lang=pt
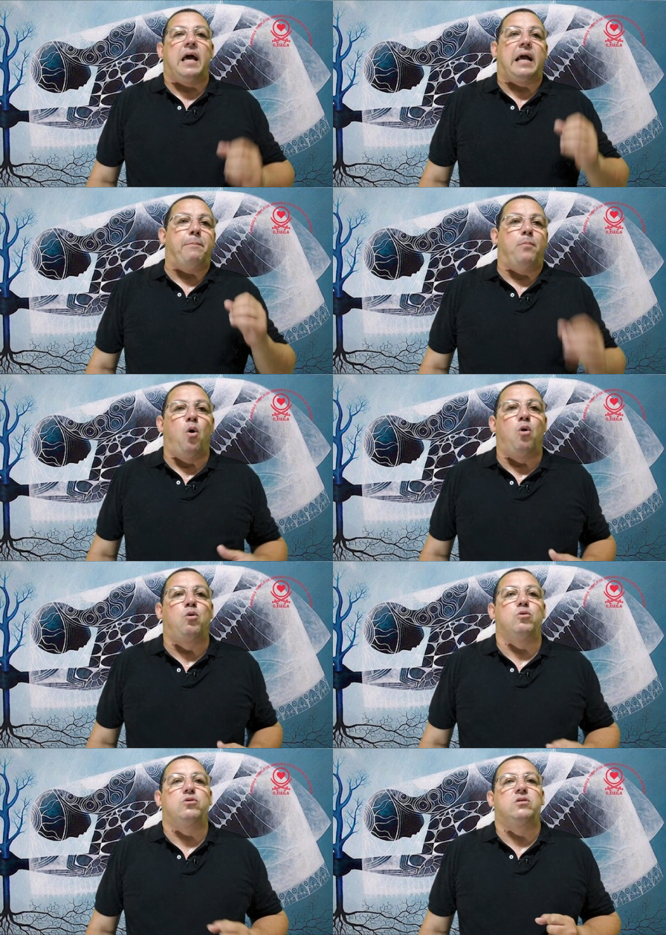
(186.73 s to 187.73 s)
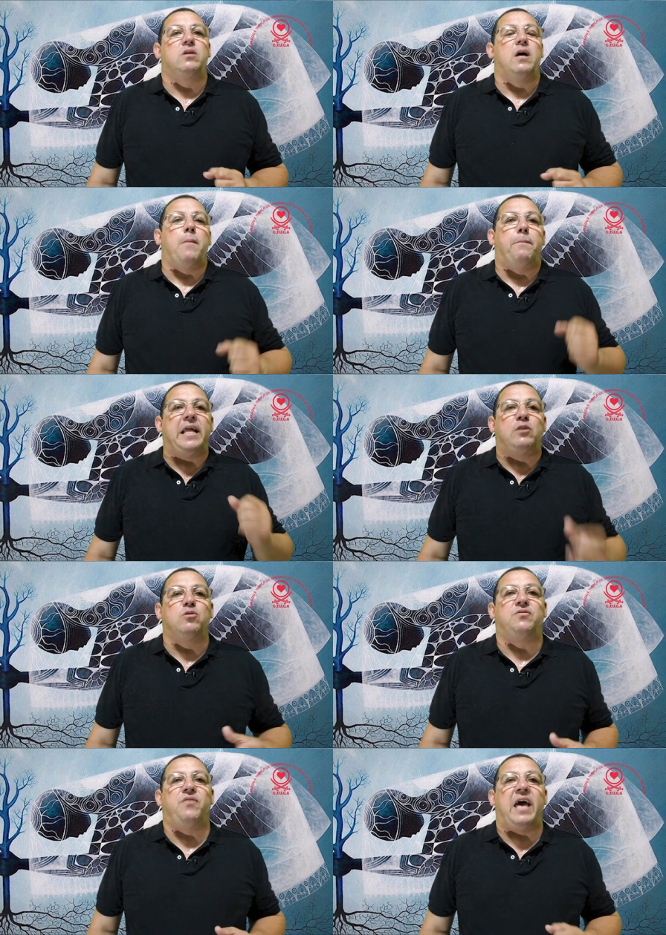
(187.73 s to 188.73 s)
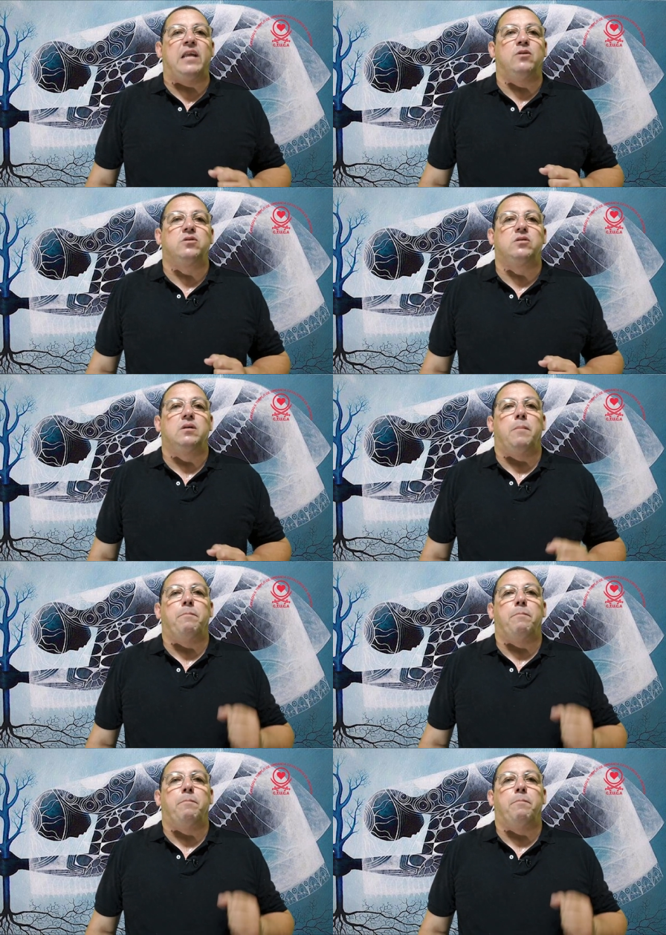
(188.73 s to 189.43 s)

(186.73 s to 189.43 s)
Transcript: Caboclos, pretos velhos,